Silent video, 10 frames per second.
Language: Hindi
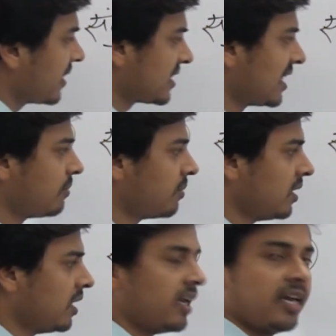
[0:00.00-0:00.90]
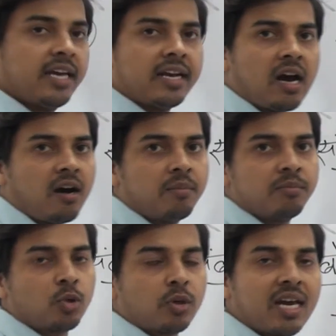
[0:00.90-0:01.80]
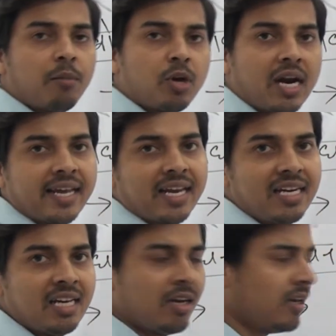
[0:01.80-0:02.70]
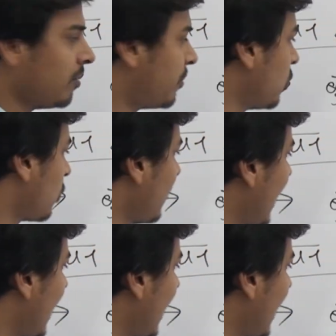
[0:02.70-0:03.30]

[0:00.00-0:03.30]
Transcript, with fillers: किस लिए हे राम तो क्या बुलाने के लिए प्रयोग में